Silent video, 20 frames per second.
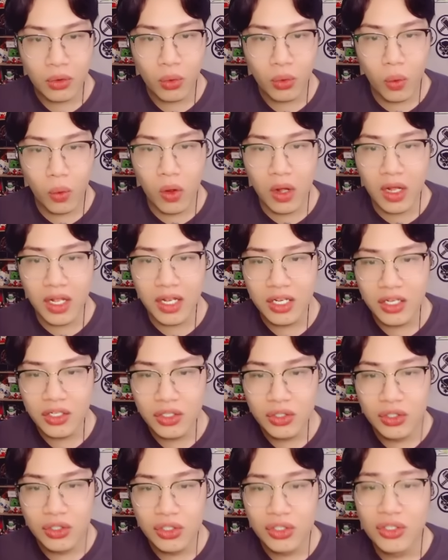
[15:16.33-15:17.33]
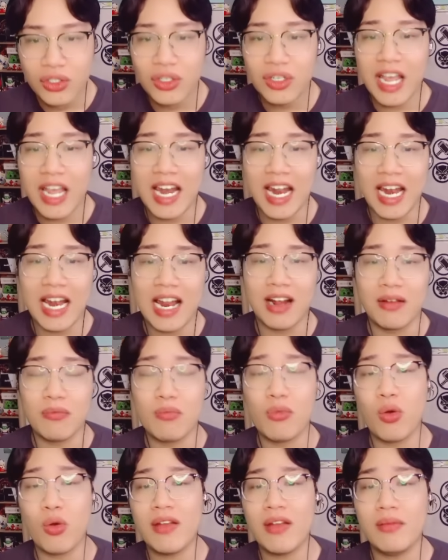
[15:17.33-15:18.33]
ui cái này là
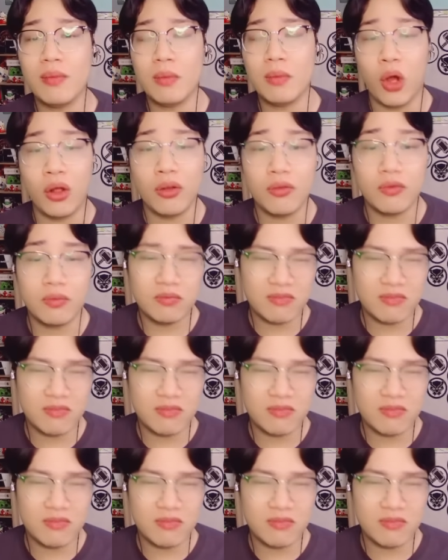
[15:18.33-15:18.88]
một cái loại